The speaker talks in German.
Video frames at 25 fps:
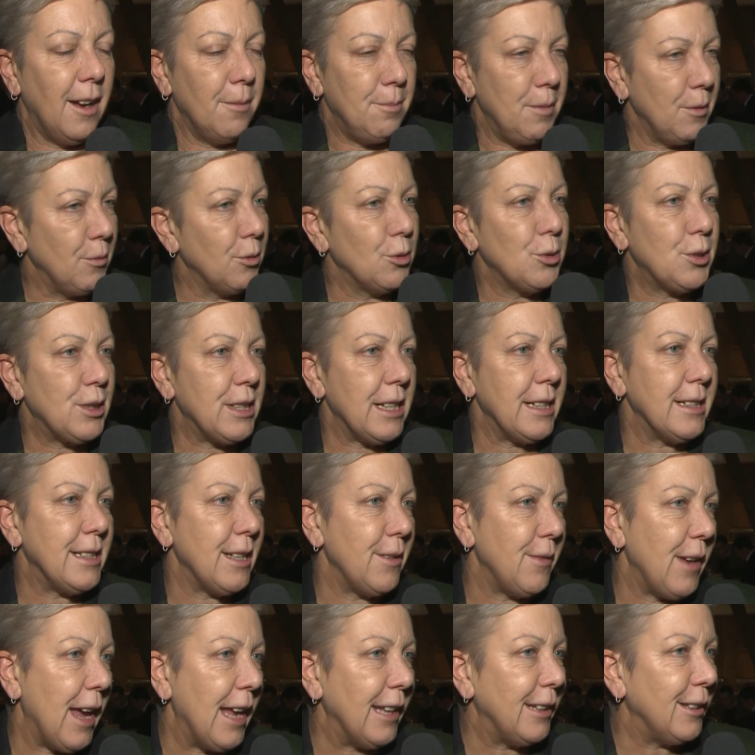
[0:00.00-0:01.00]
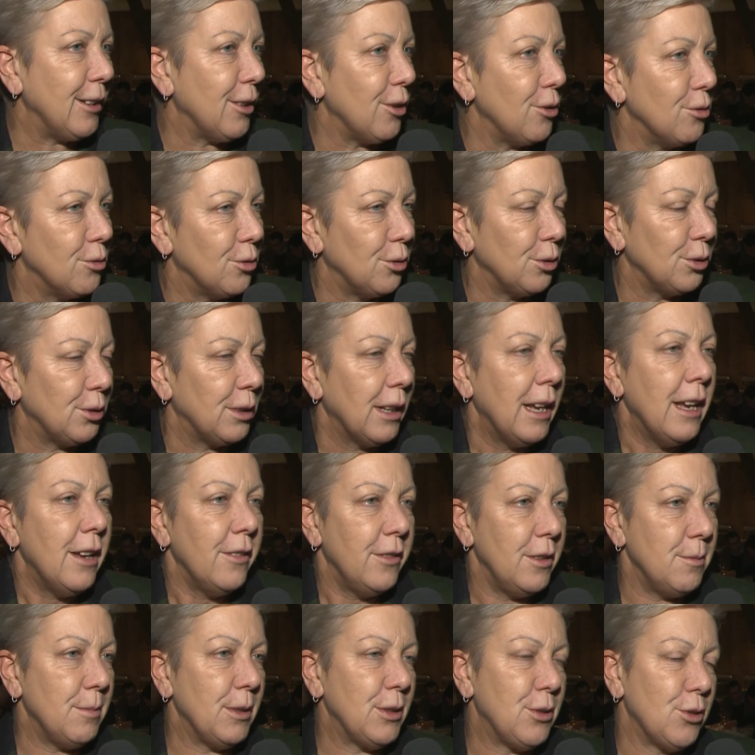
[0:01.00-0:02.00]
Bewusstseinserweiterung und
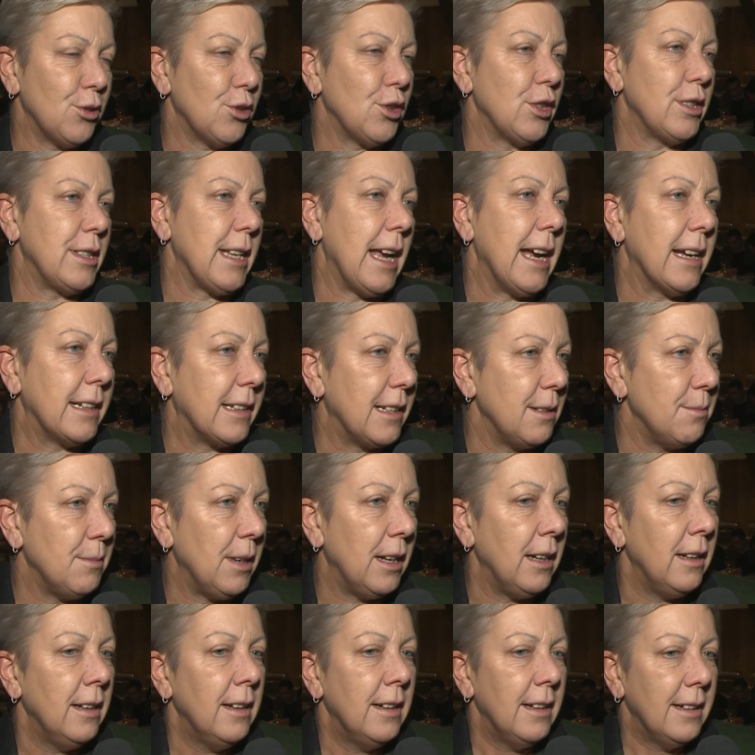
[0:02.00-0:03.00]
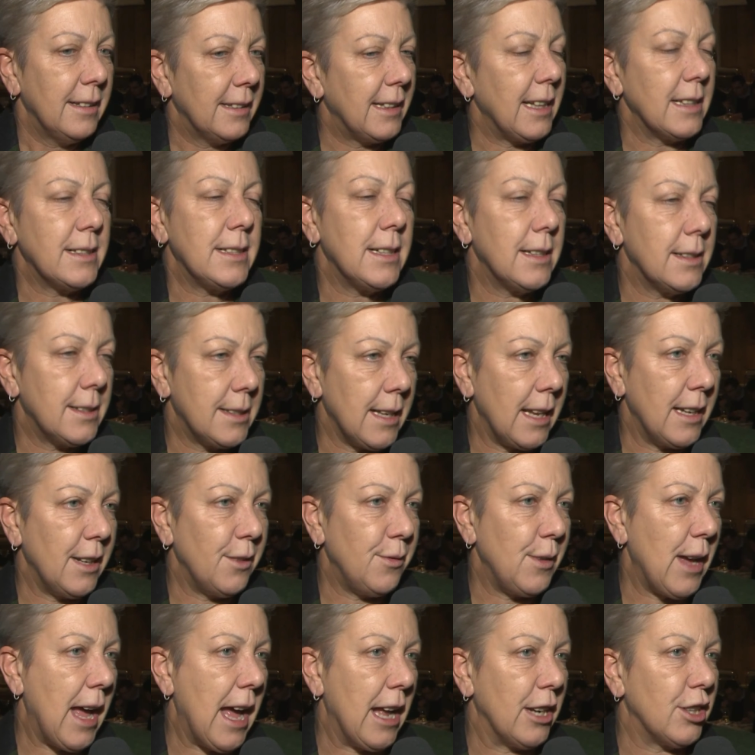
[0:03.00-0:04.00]
wie man so schon sagt immer, das hier ist eine
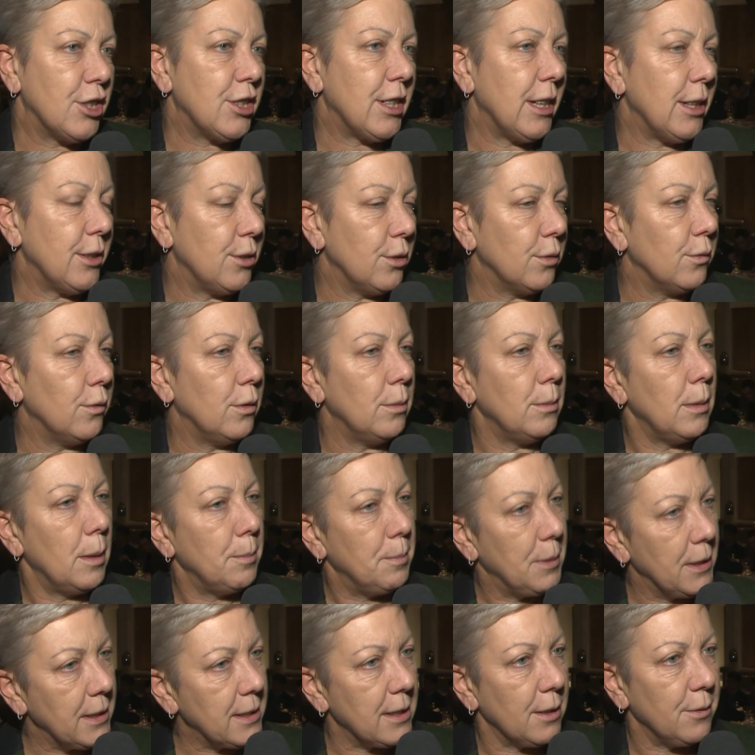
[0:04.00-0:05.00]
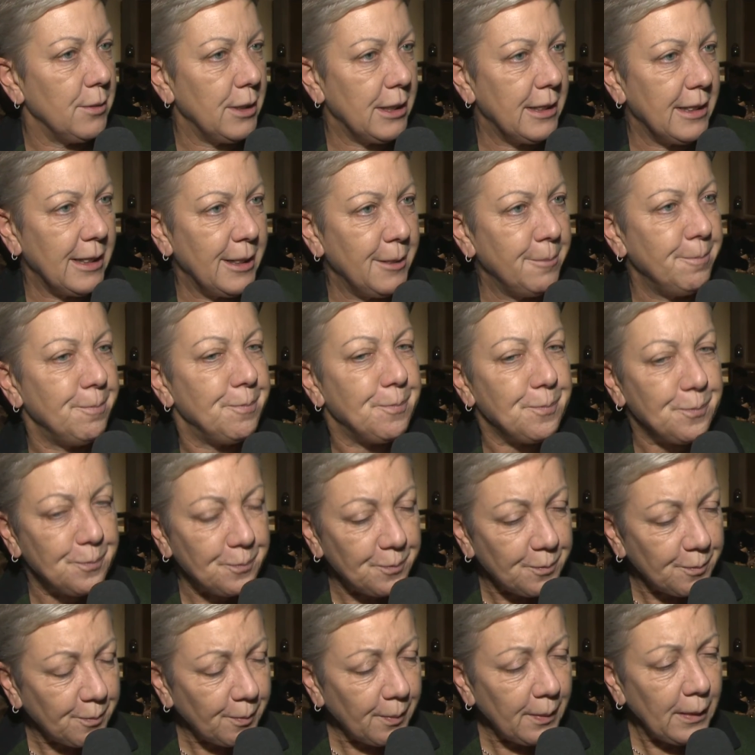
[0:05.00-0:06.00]
Veranstaltung, wo man ein bisschen wieder
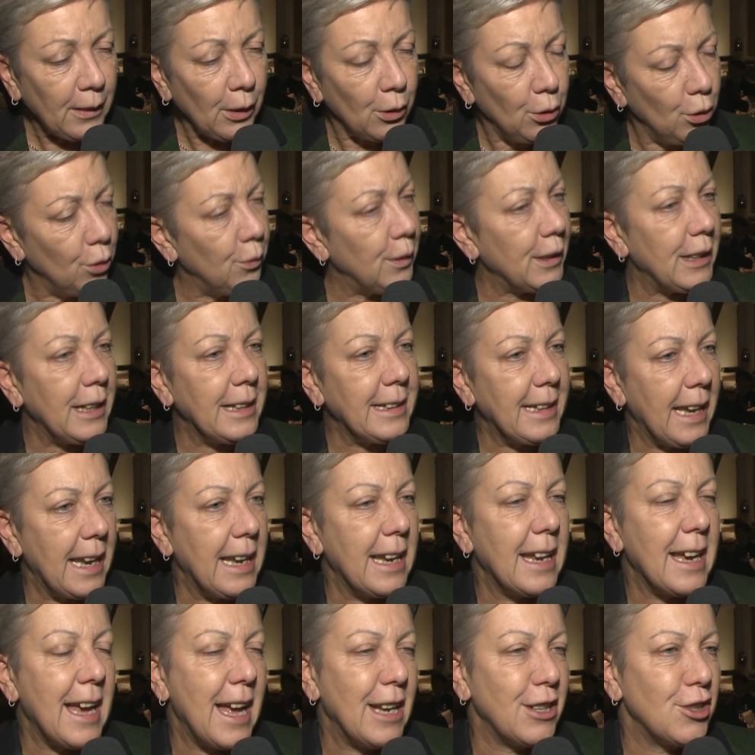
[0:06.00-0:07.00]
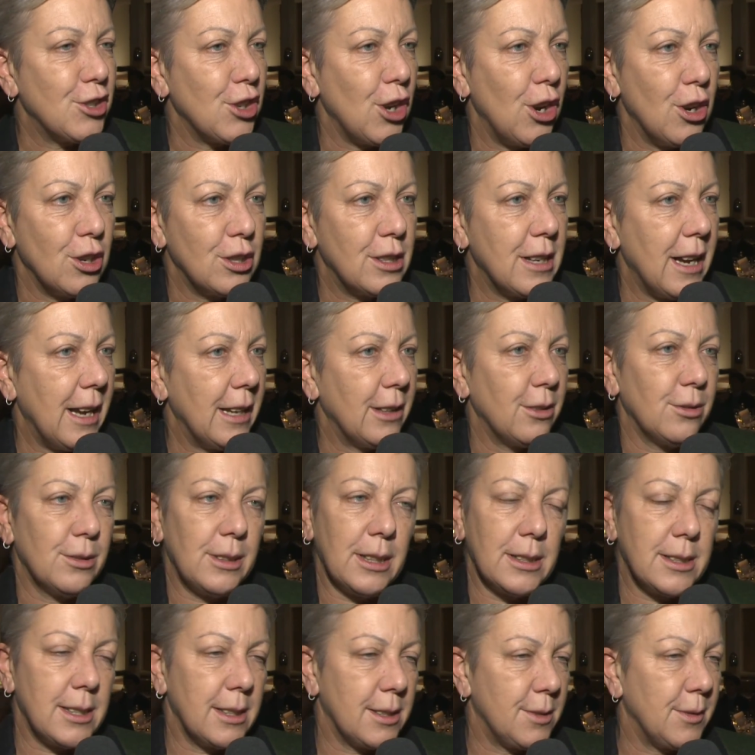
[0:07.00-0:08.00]
über den Tellerrand schauen kann und
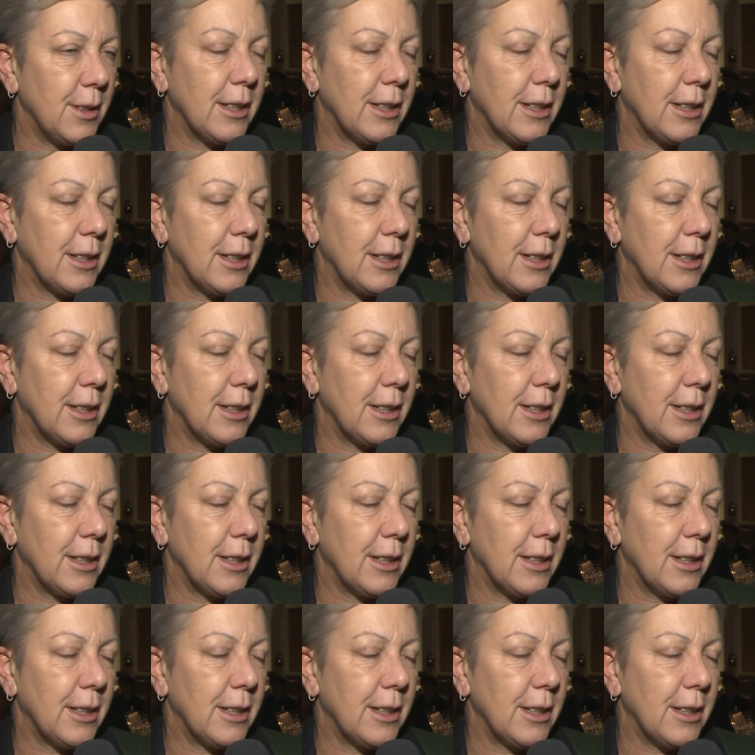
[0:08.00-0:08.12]
das ist